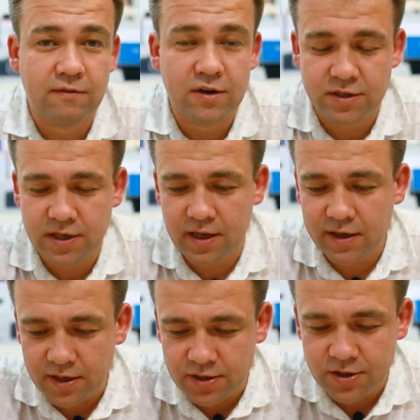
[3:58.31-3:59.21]
важна и
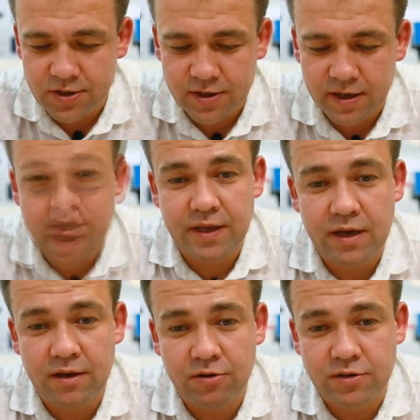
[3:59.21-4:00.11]
критична.
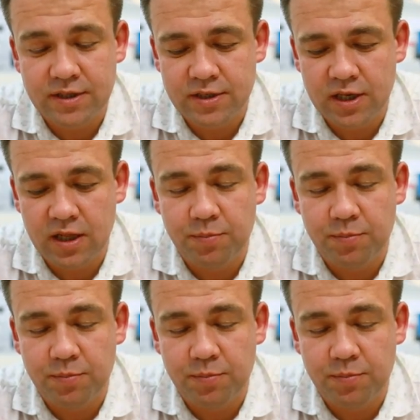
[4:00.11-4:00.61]
Я ее сначала